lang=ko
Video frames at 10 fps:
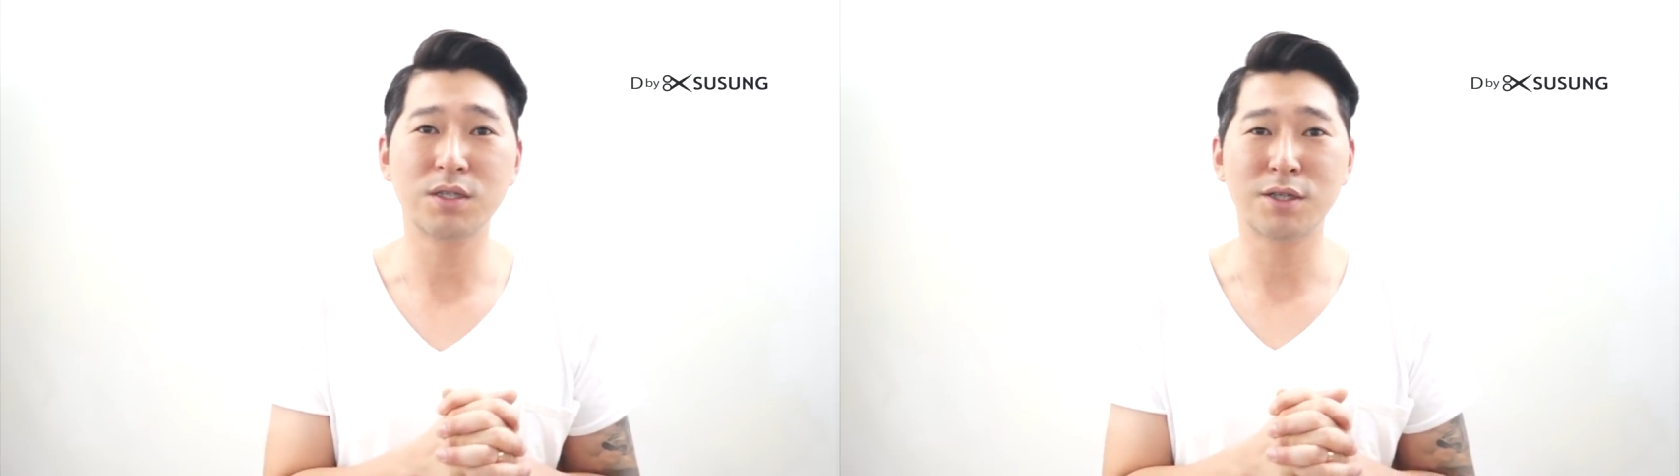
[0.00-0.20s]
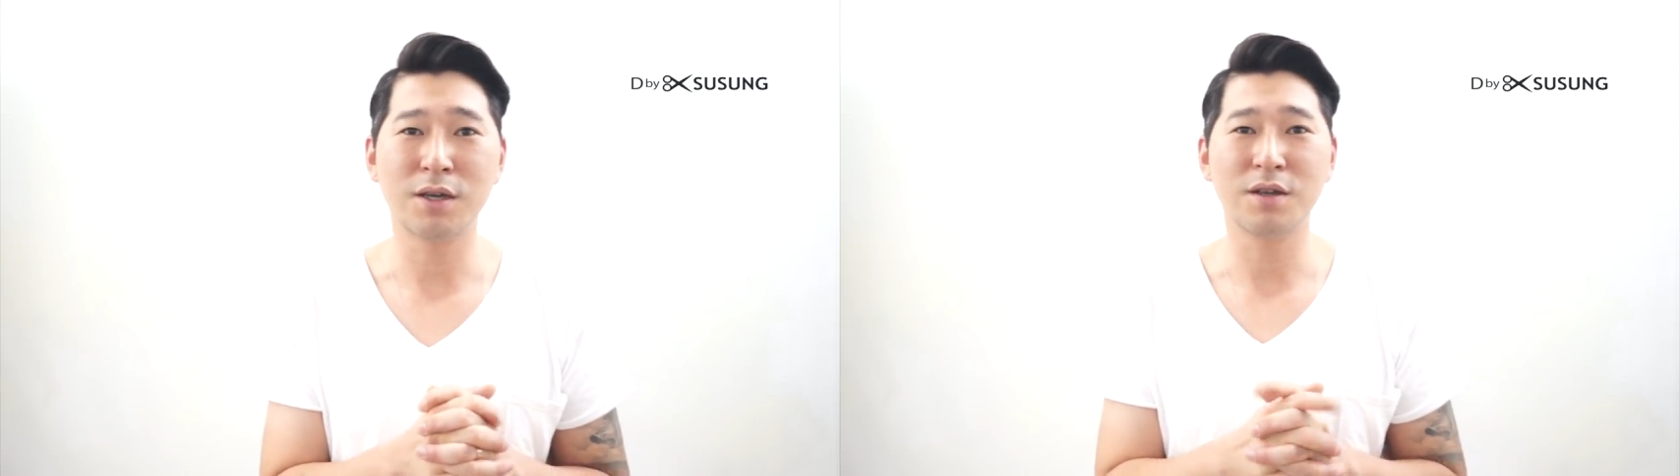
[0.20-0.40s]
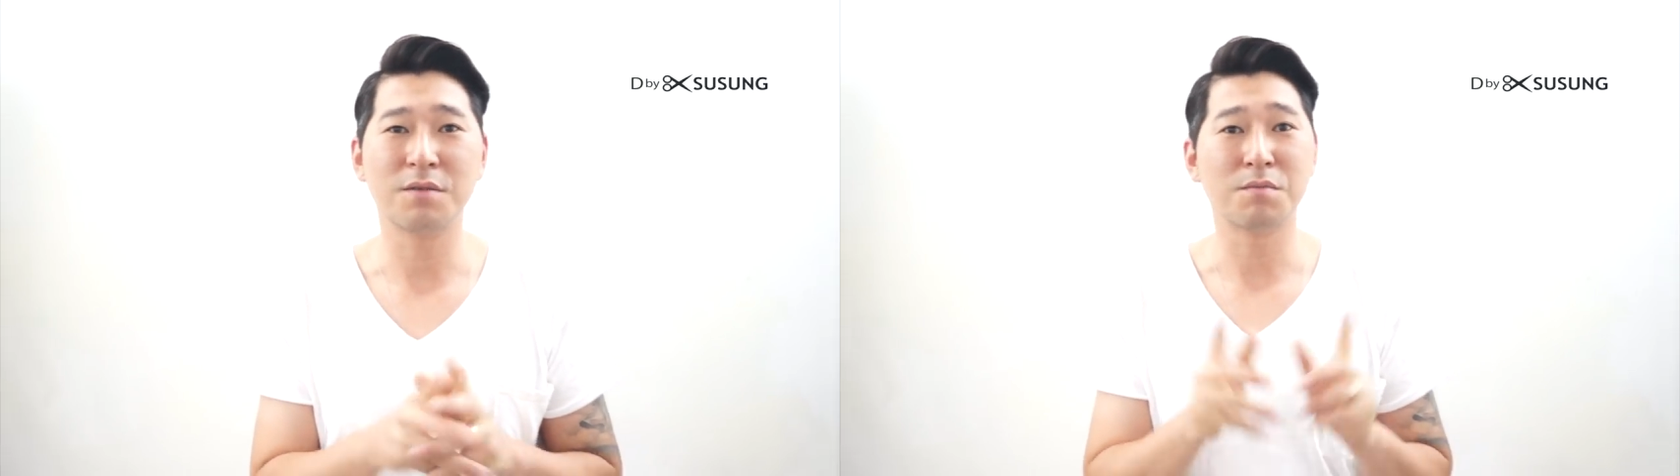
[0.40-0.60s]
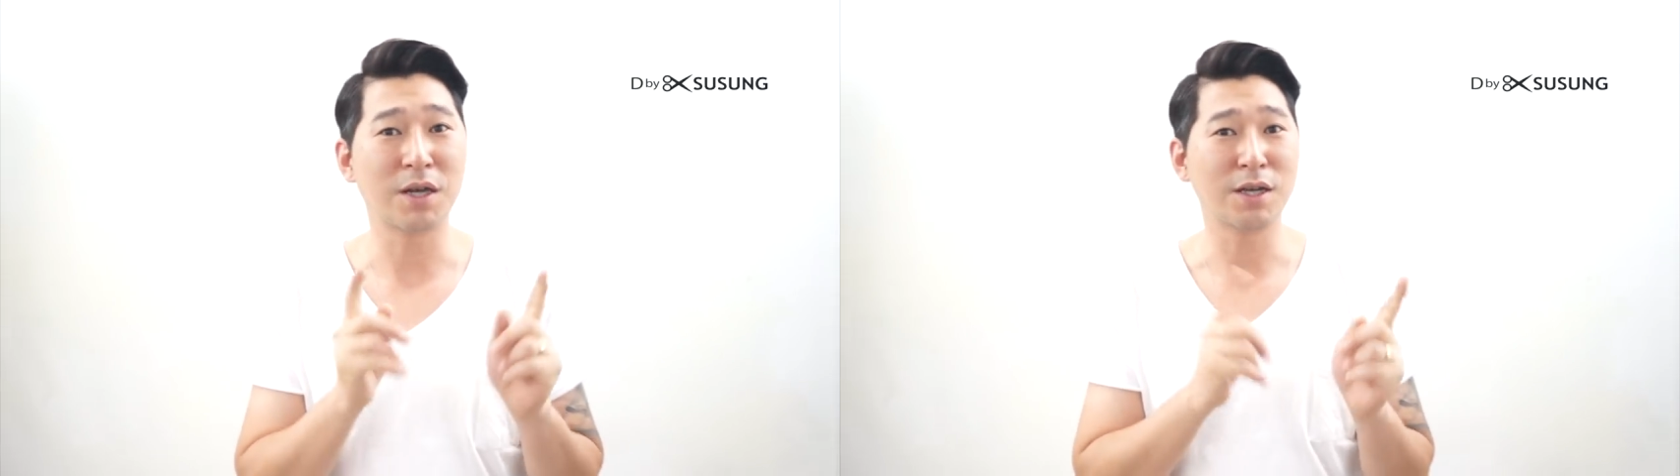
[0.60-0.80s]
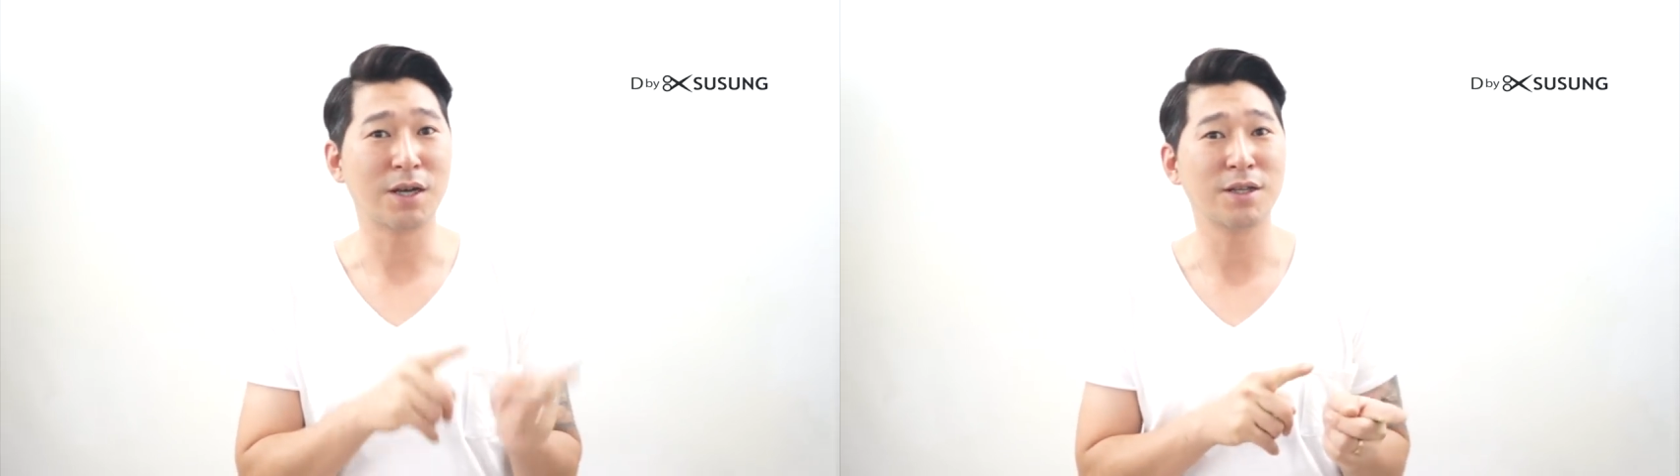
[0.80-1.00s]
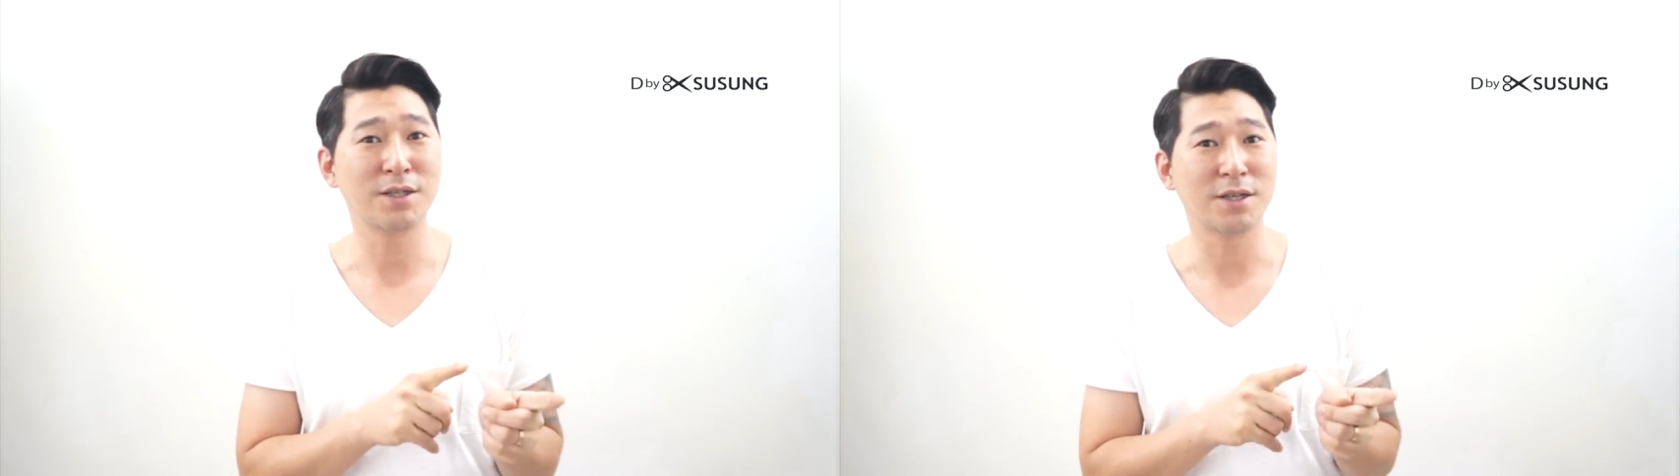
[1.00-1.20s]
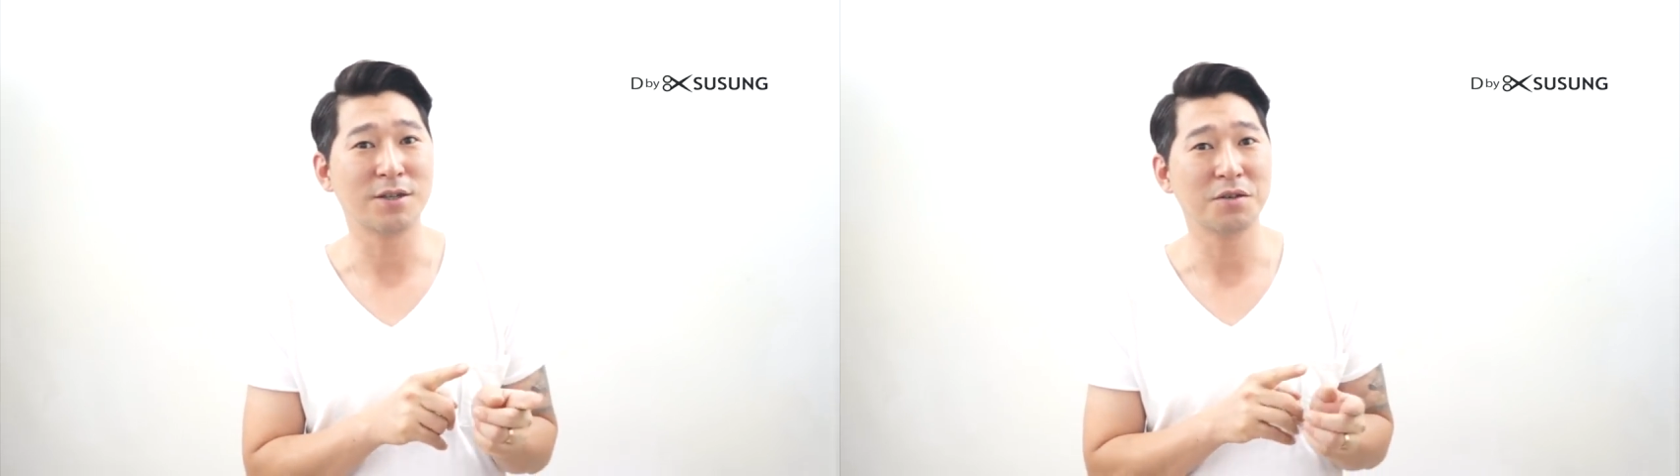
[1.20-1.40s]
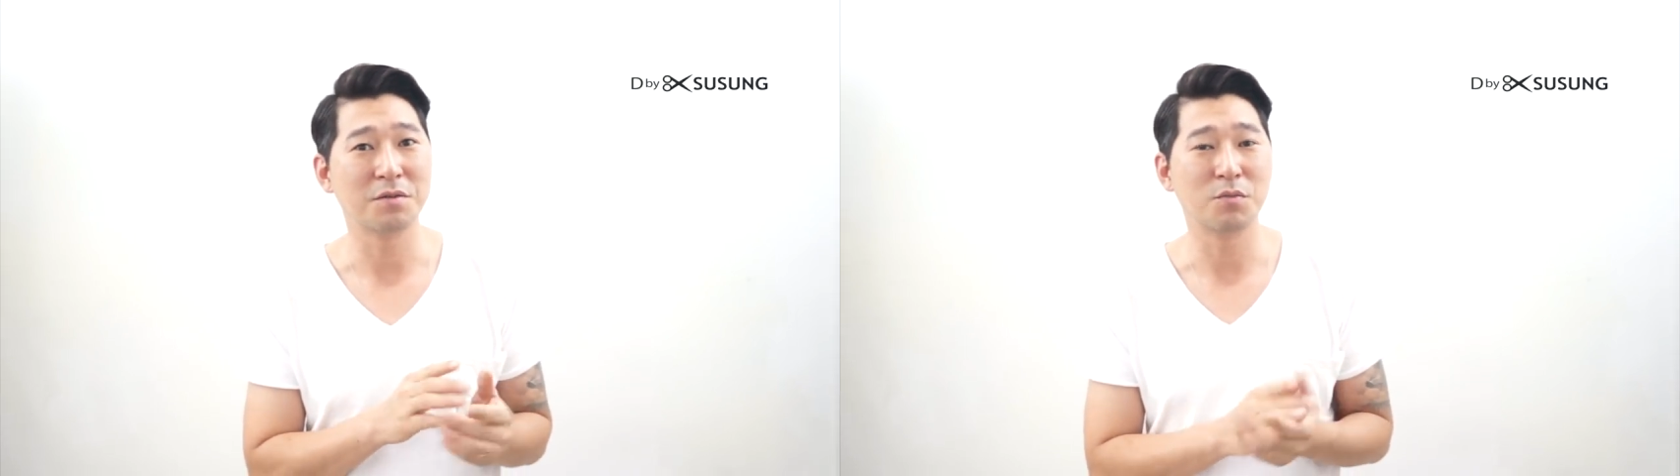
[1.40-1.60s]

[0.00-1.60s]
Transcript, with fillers: 스타일 많이 안 하잖아요